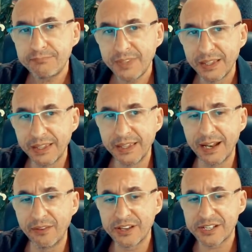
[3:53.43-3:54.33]
y
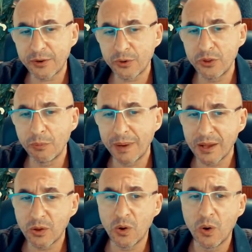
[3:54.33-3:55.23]
el desarrollo
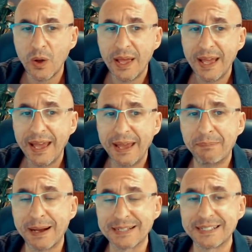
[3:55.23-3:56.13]
blanco es
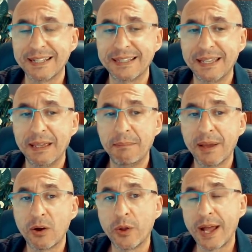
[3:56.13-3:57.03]
bastante
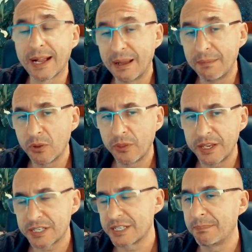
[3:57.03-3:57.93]
mejor a cambio
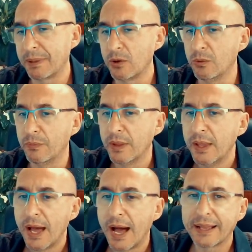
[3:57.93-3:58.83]
de ese peón.
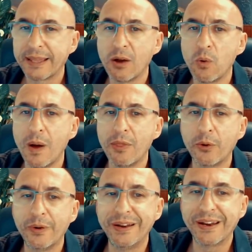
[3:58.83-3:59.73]
Aquí han
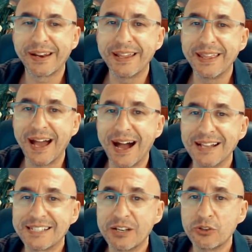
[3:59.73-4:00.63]
jugado rey
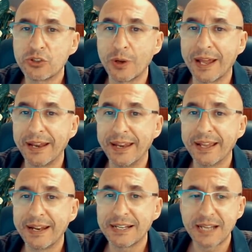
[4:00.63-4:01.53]
h8 las
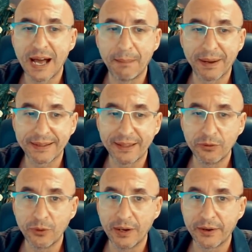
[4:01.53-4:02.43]
negras,
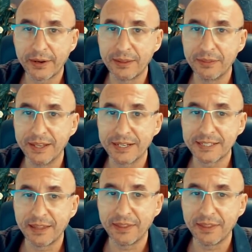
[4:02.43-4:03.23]
apartando el rey de esta